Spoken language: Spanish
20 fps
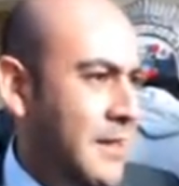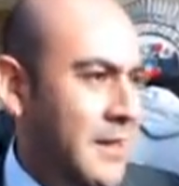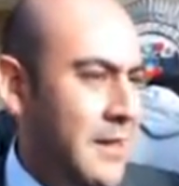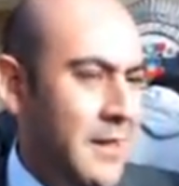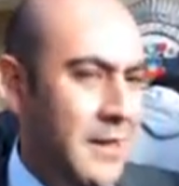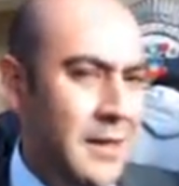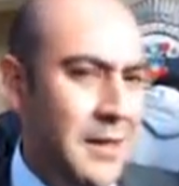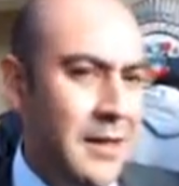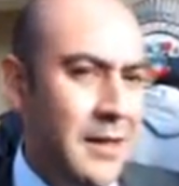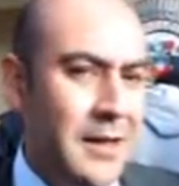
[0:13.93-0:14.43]

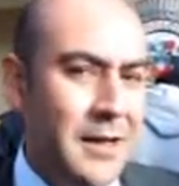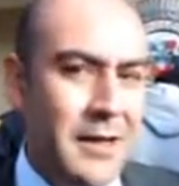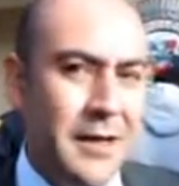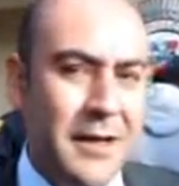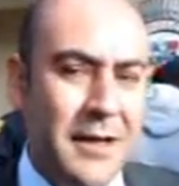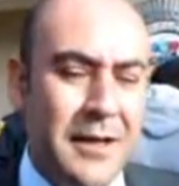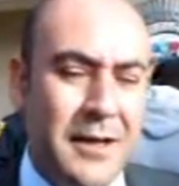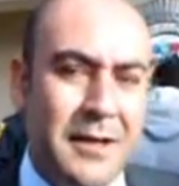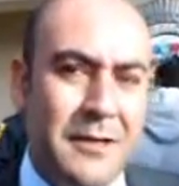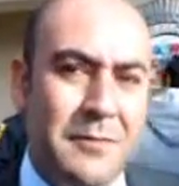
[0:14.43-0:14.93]

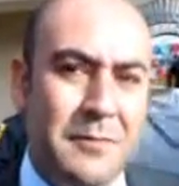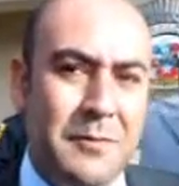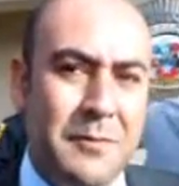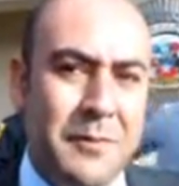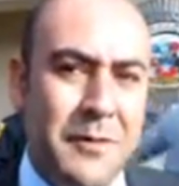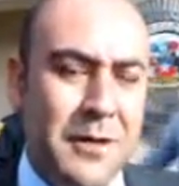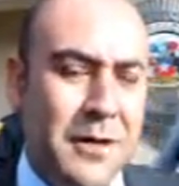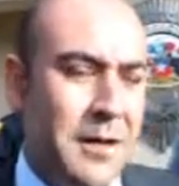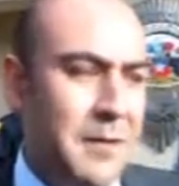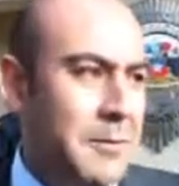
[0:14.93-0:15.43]
eh,
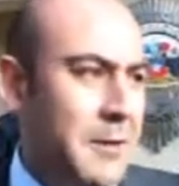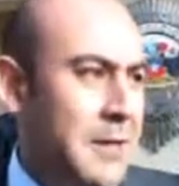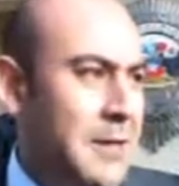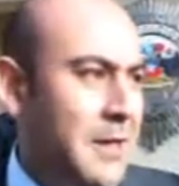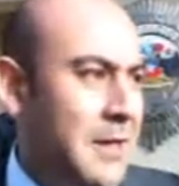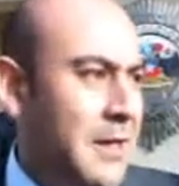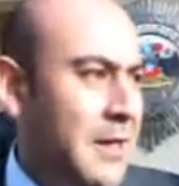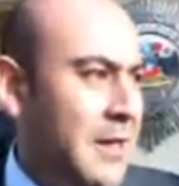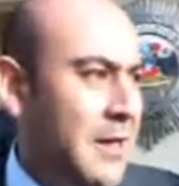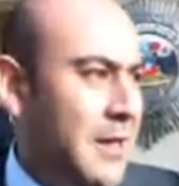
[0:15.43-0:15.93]
que
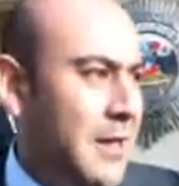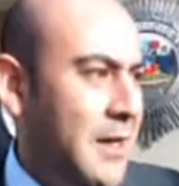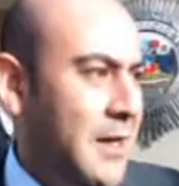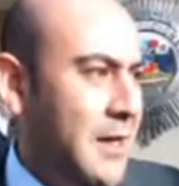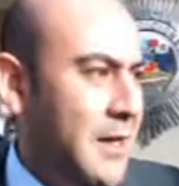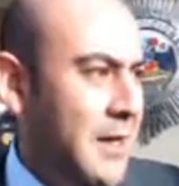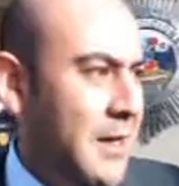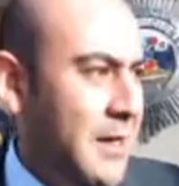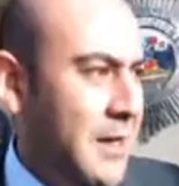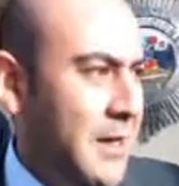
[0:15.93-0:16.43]

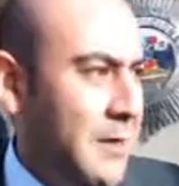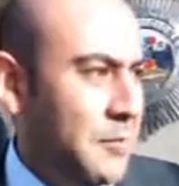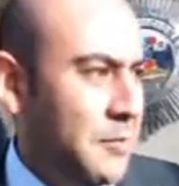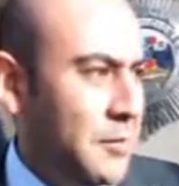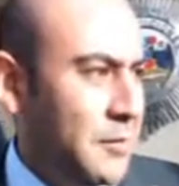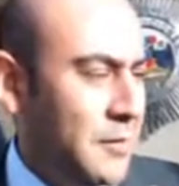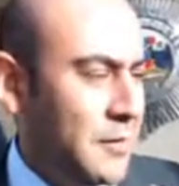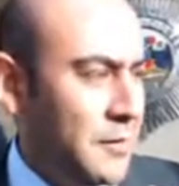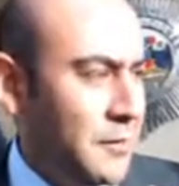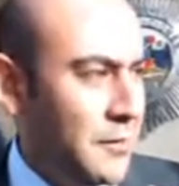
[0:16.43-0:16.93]
mantenía en
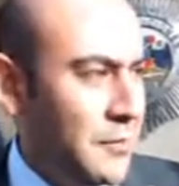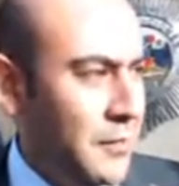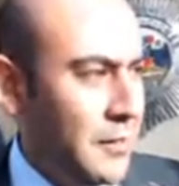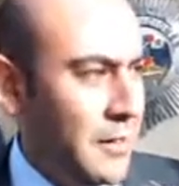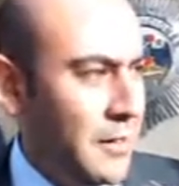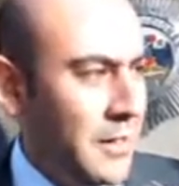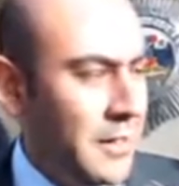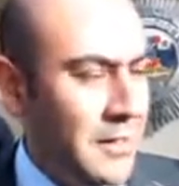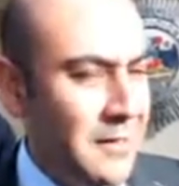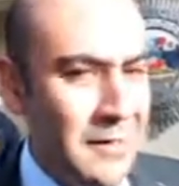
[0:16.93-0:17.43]
proceso
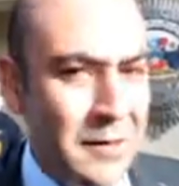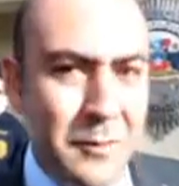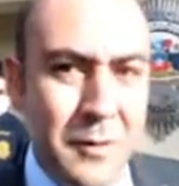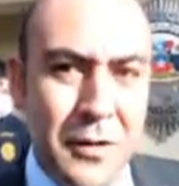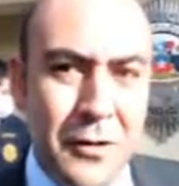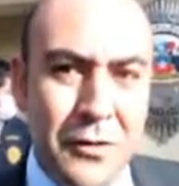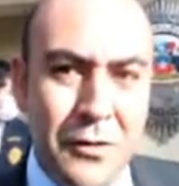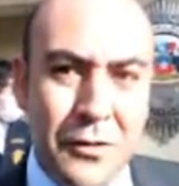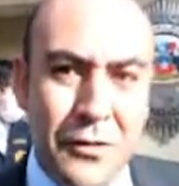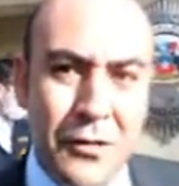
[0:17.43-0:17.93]
de
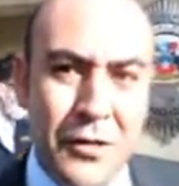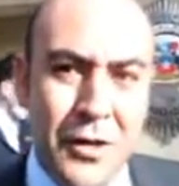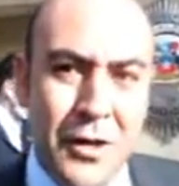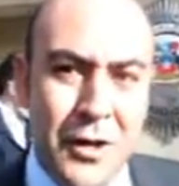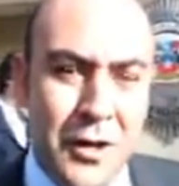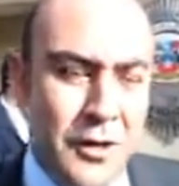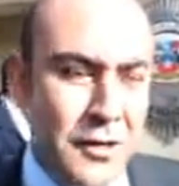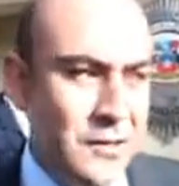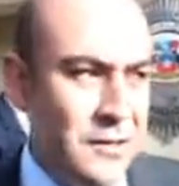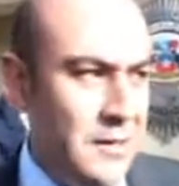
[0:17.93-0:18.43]
crecimiento
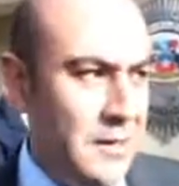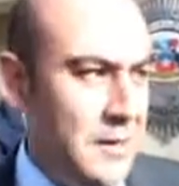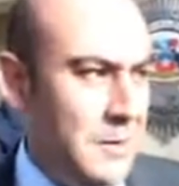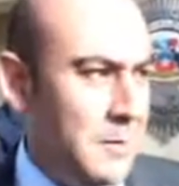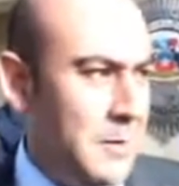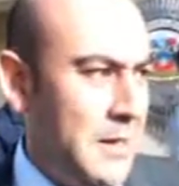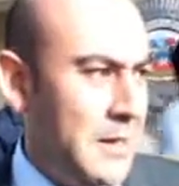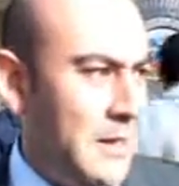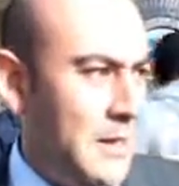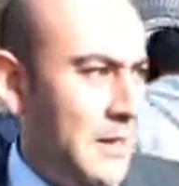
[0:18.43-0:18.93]
siete
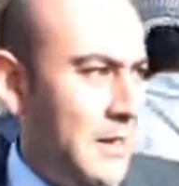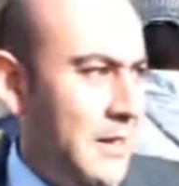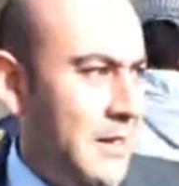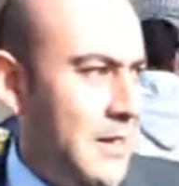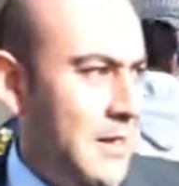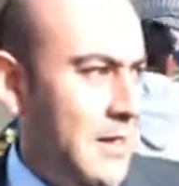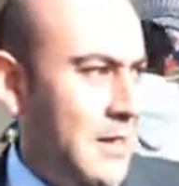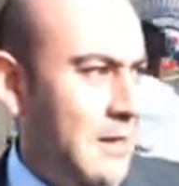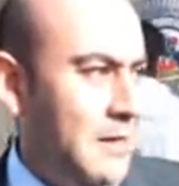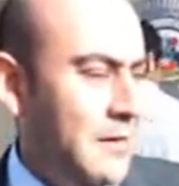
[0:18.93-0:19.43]
plantas de
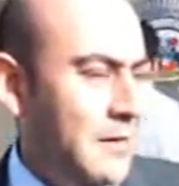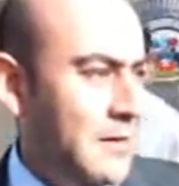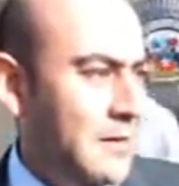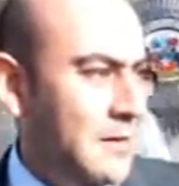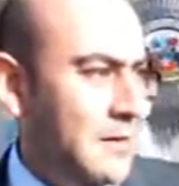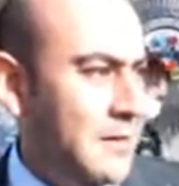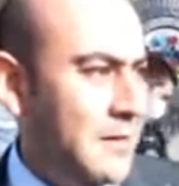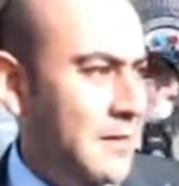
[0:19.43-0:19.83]
cannabis,